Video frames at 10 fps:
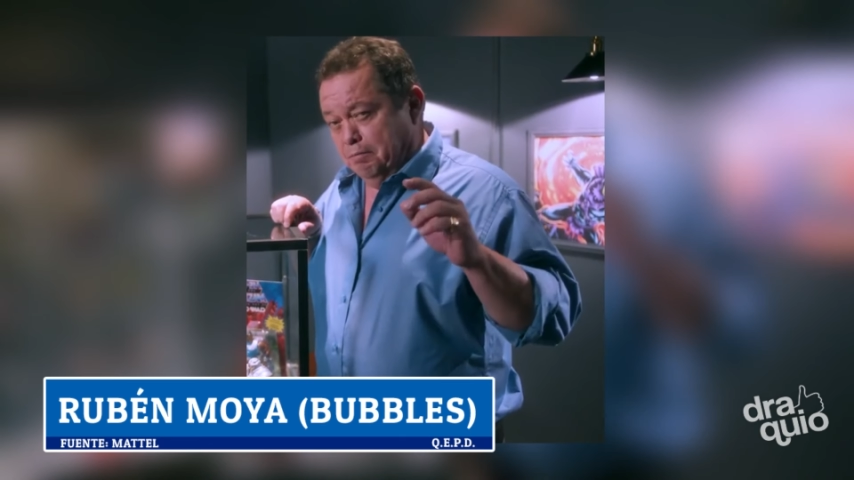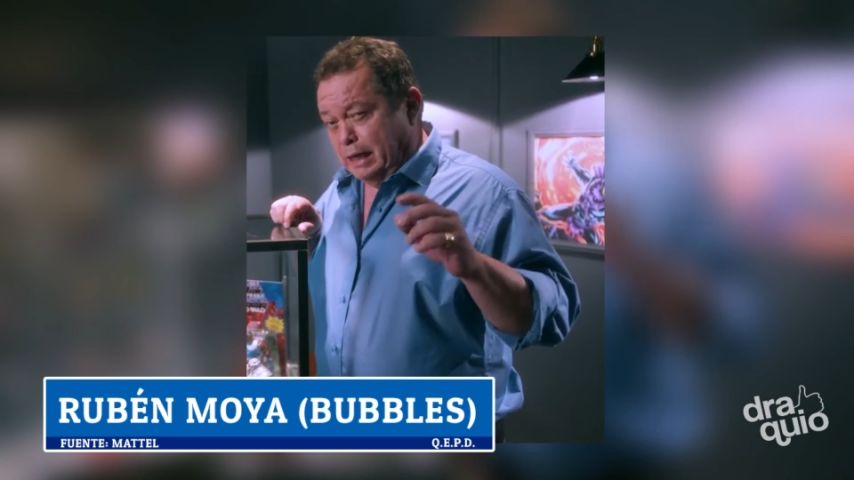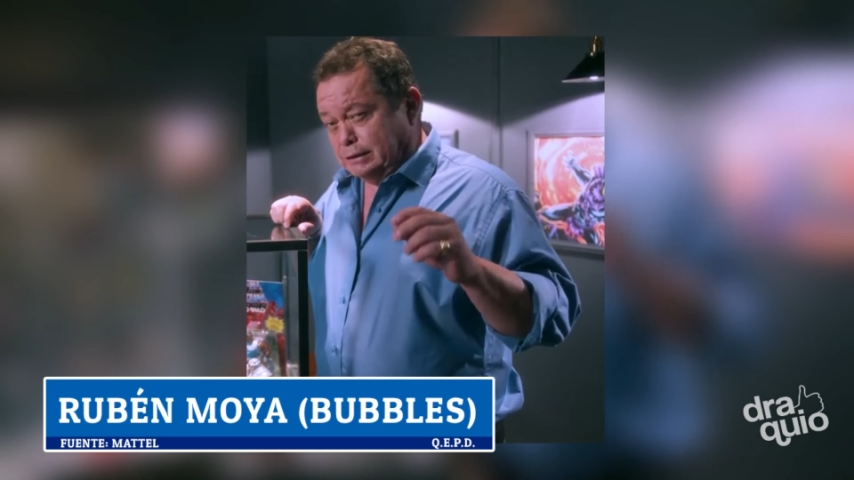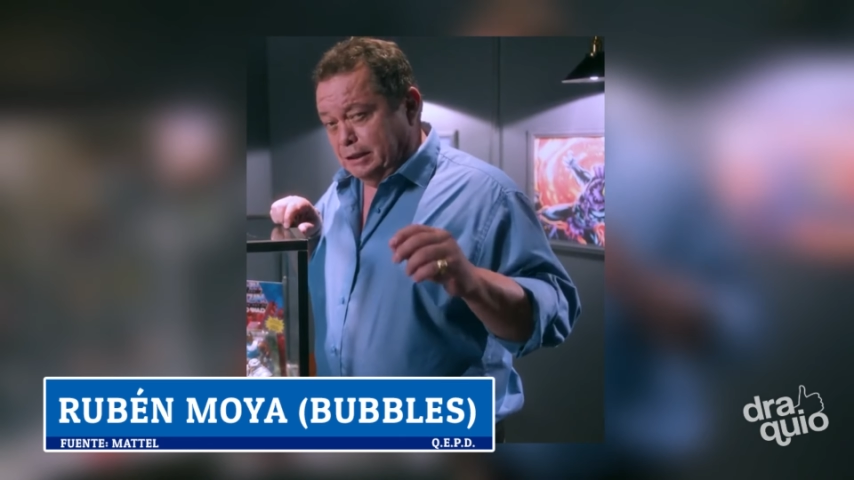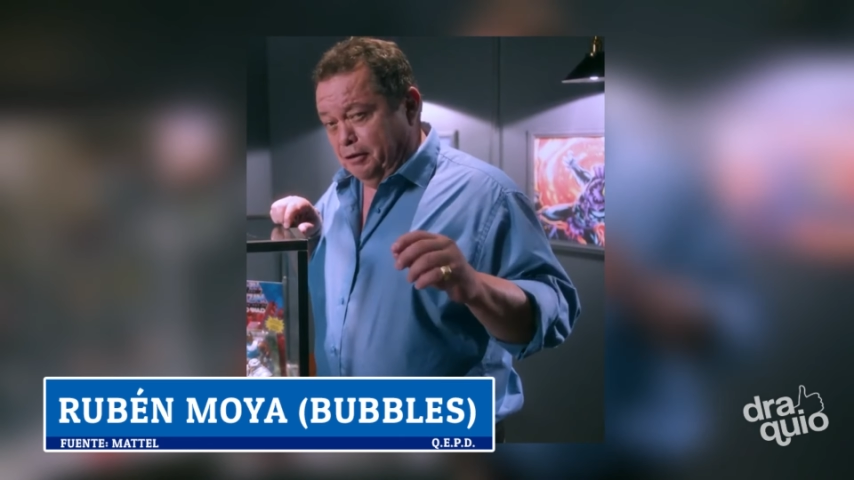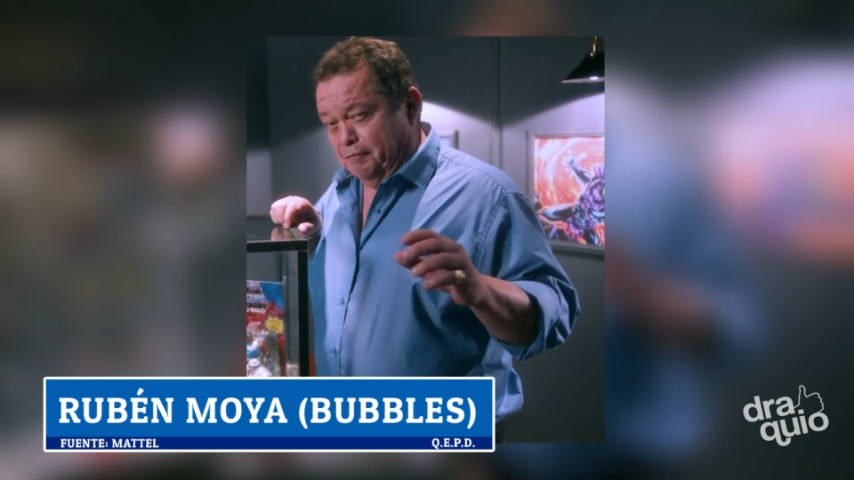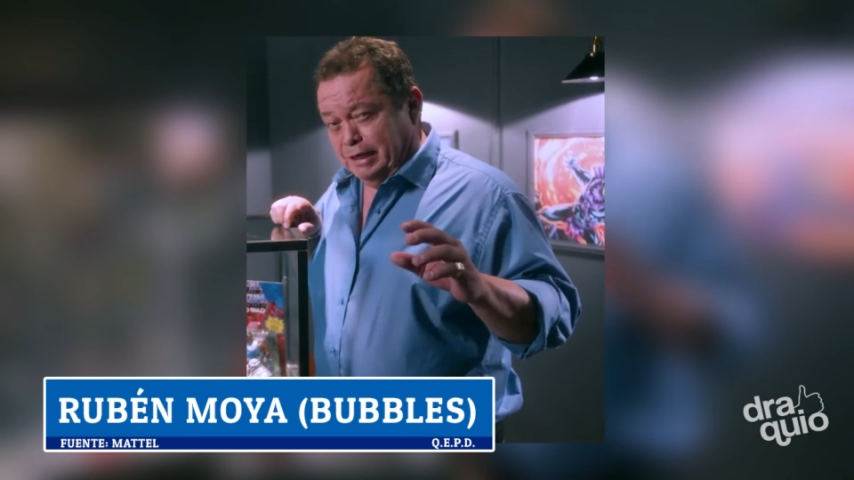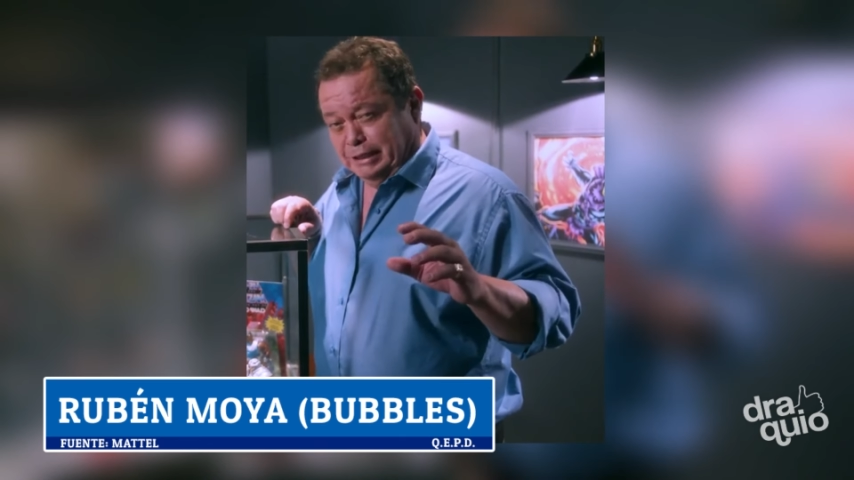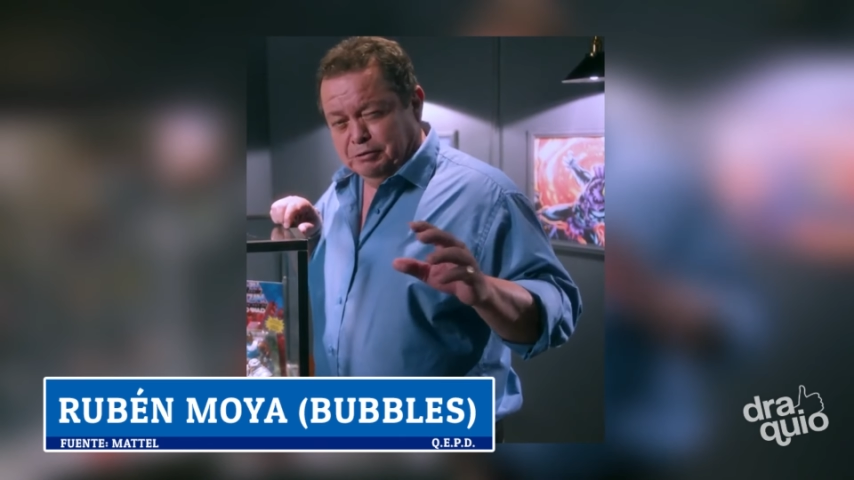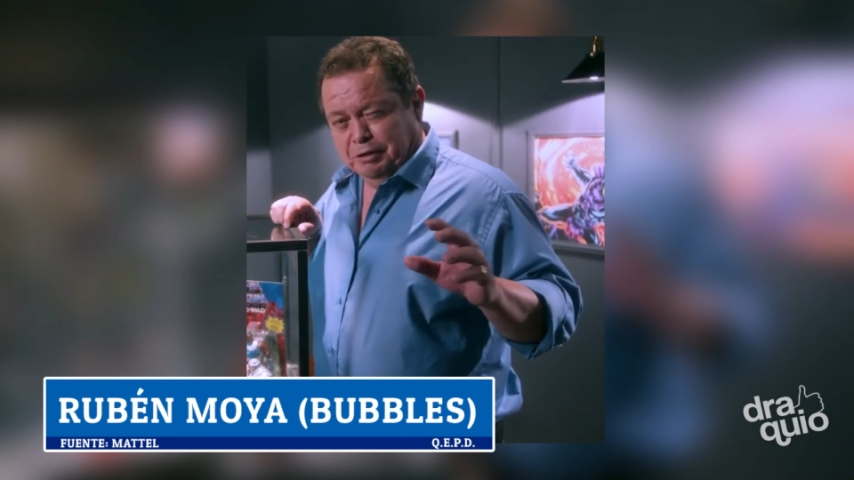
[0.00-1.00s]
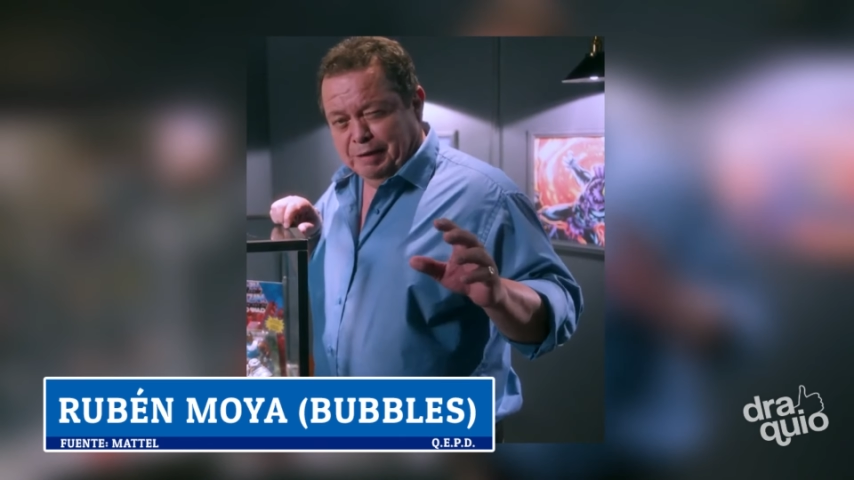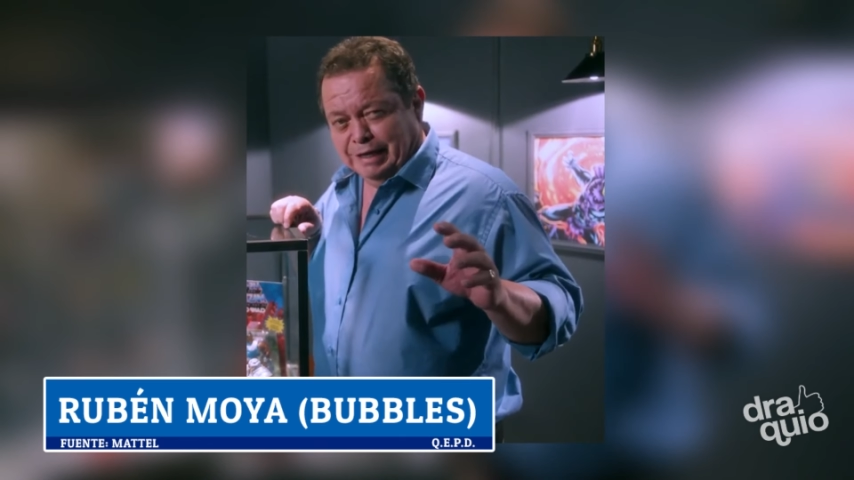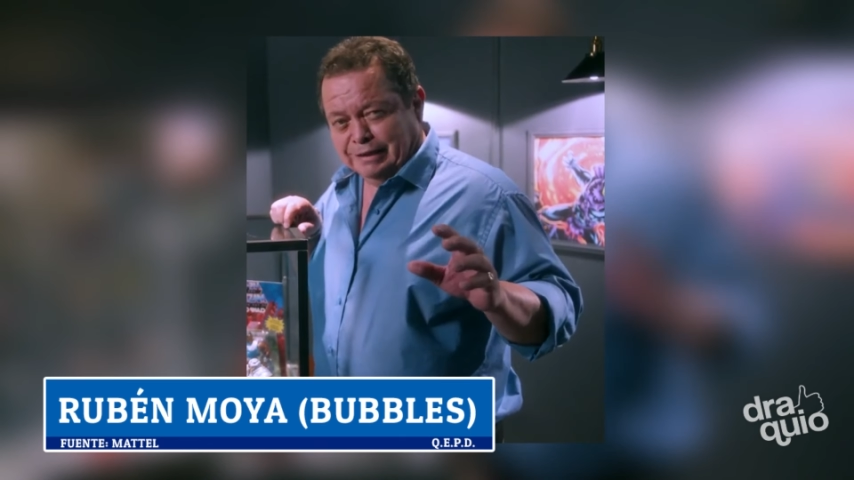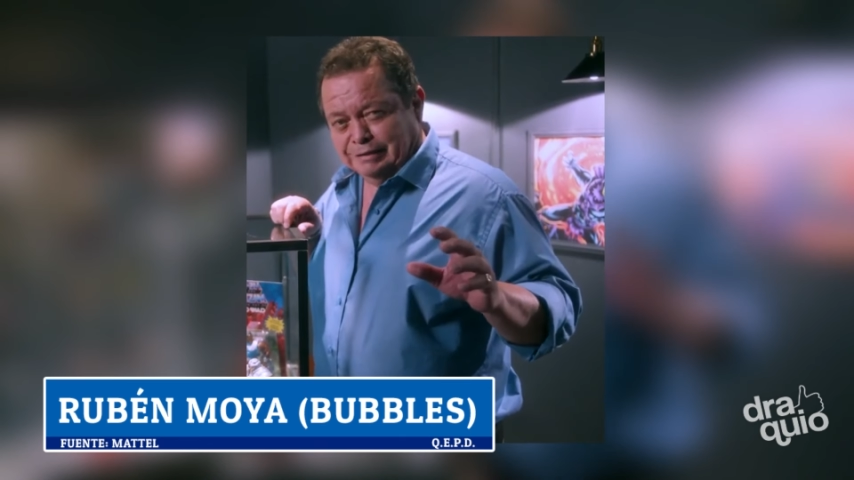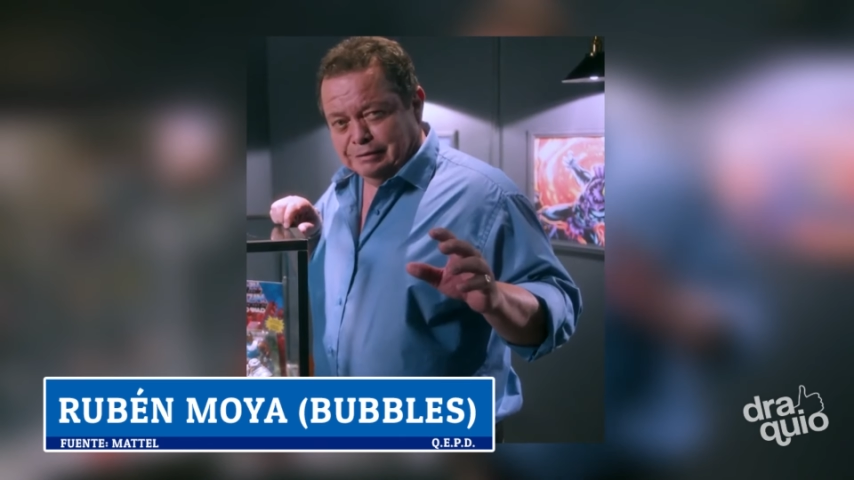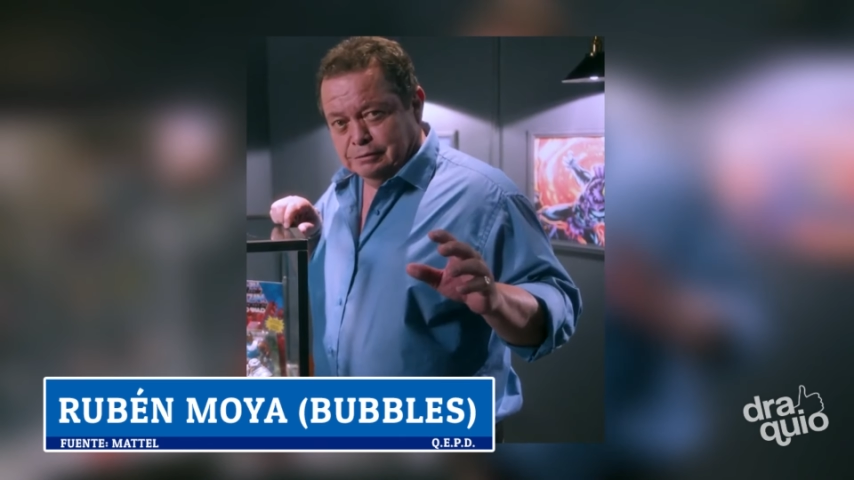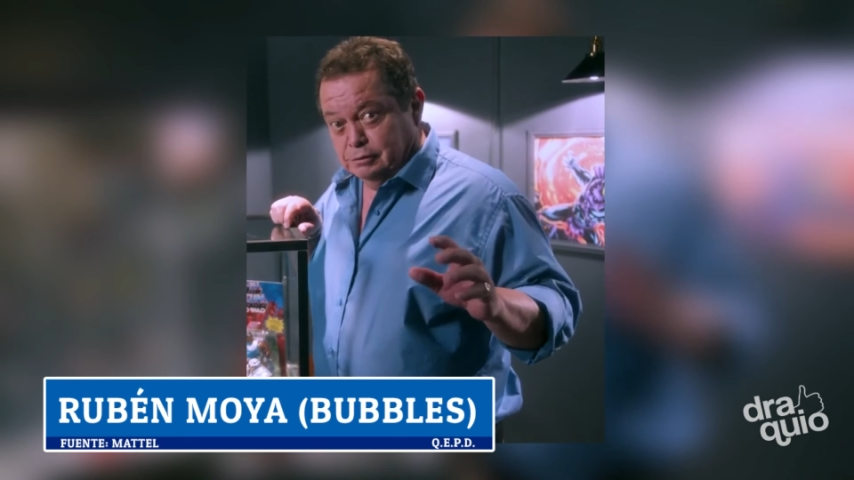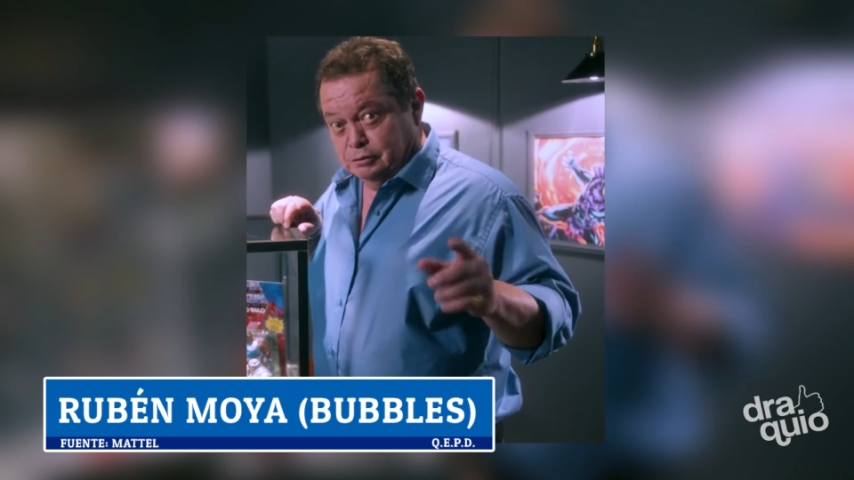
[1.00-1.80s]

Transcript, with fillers: Masters of the Universe.